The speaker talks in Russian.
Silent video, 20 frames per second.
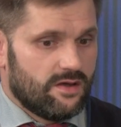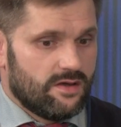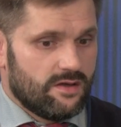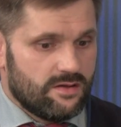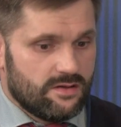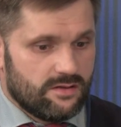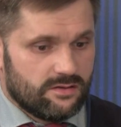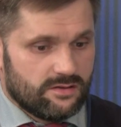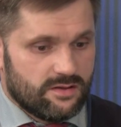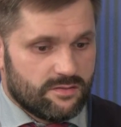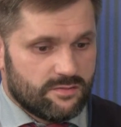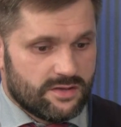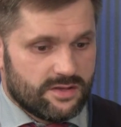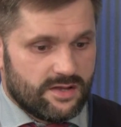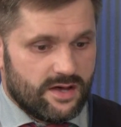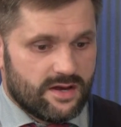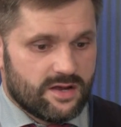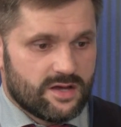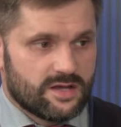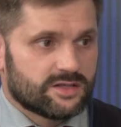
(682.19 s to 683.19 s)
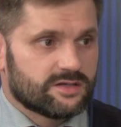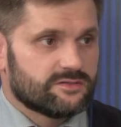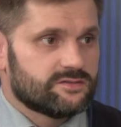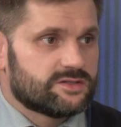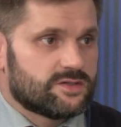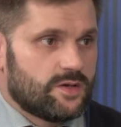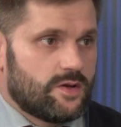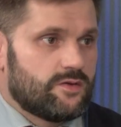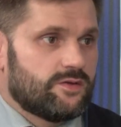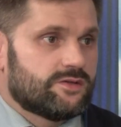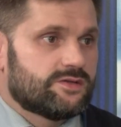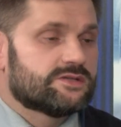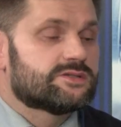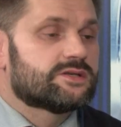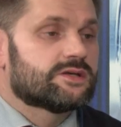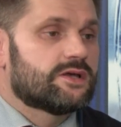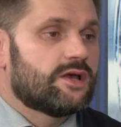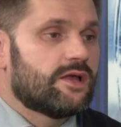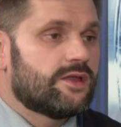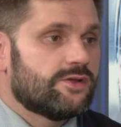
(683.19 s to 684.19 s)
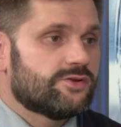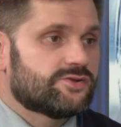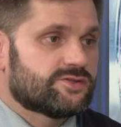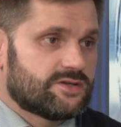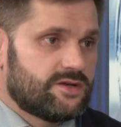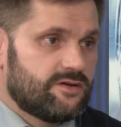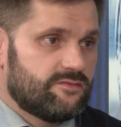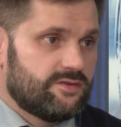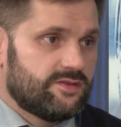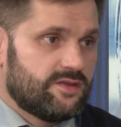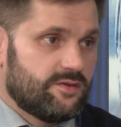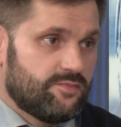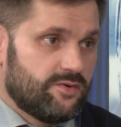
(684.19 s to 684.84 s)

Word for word: И ламинария это вытягивает из океанической воды.